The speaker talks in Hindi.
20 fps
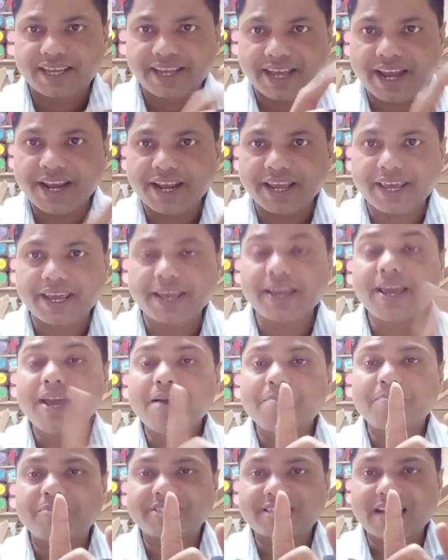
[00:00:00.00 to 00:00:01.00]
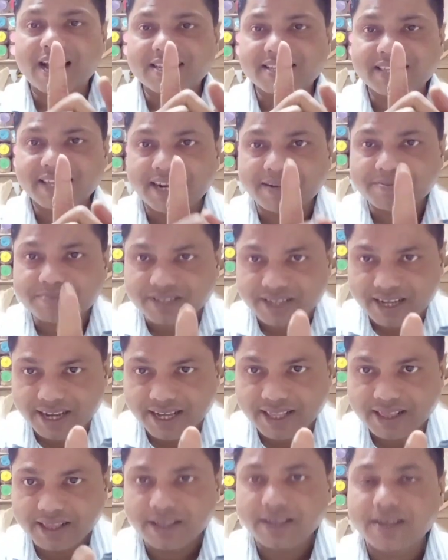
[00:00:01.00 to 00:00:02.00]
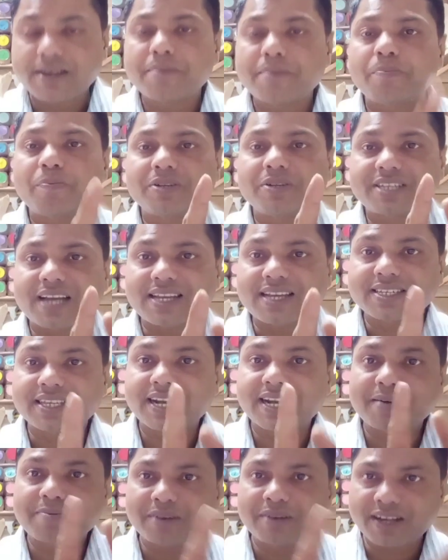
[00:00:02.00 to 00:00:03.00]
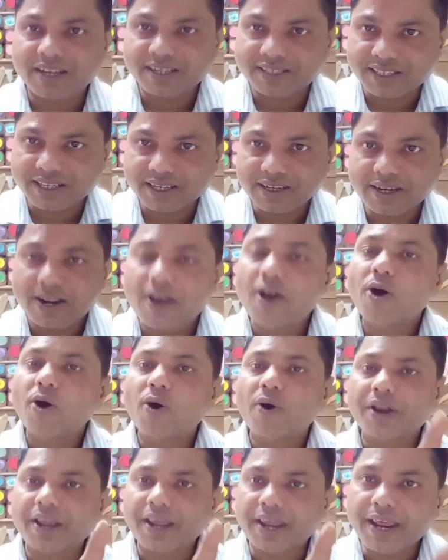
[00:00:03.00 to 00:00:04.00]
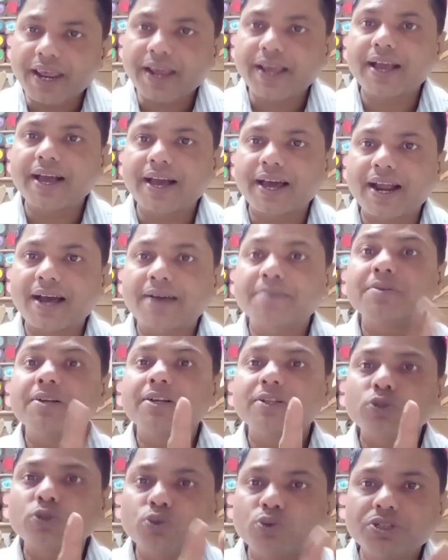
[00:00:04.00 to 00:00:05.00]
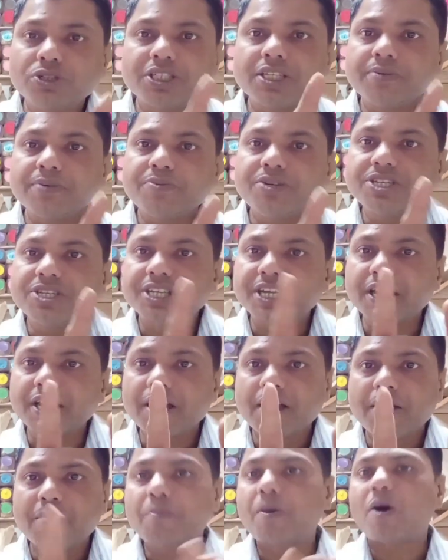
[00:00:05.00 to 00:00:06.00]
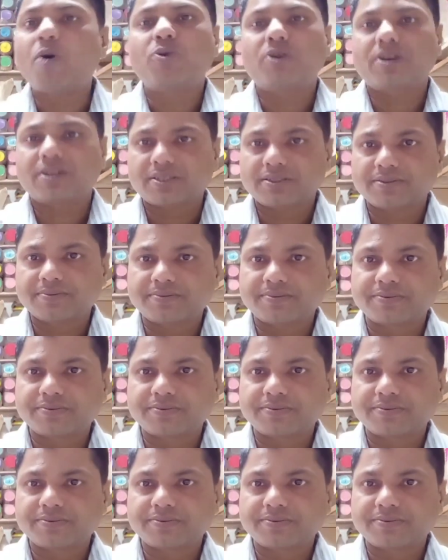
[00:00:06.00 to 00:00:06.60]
यानी कि 50 ग्राम शहद 50 ग्राम लहसुन और एक ग्राम तुलसी बीज के पाउडर